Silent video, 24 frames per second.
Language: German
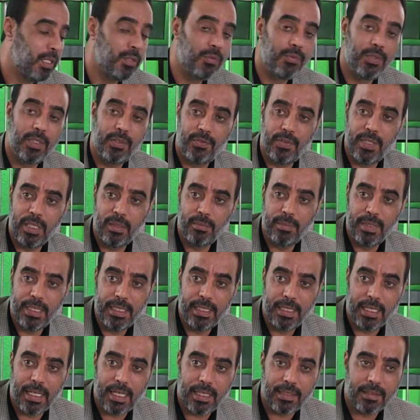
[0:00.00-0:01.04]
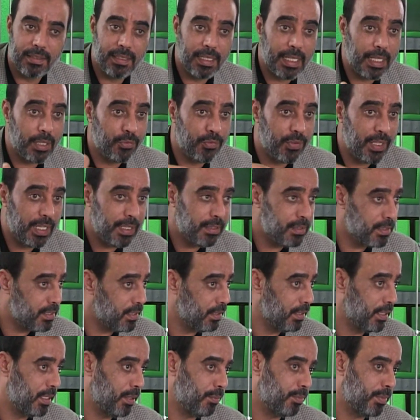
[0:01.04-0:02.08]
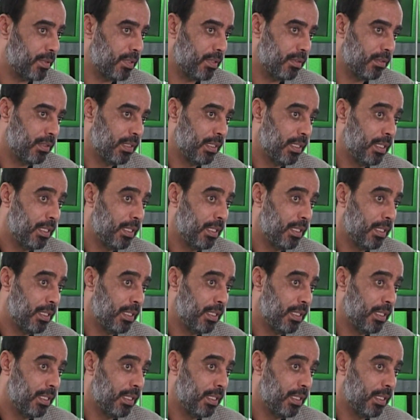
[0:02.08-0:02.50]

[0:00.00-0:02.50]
wie viele Milliarden an Pflanzen gibt,